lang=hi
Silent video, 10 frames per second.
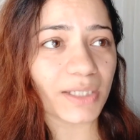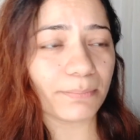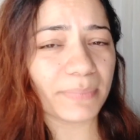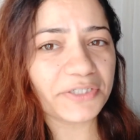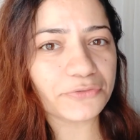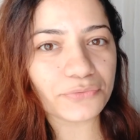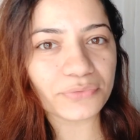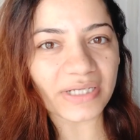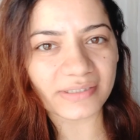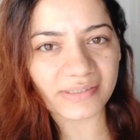बीटरूट
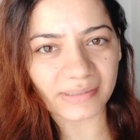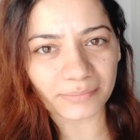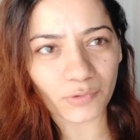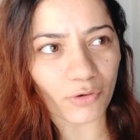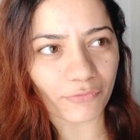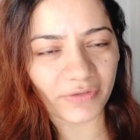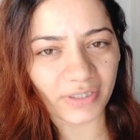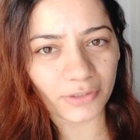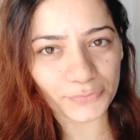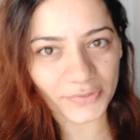एंड सम कॉफ़ी
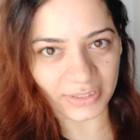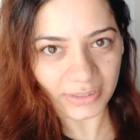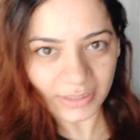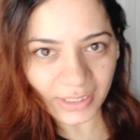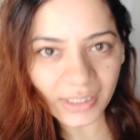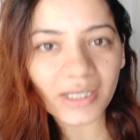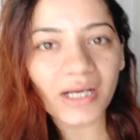यूज़ करके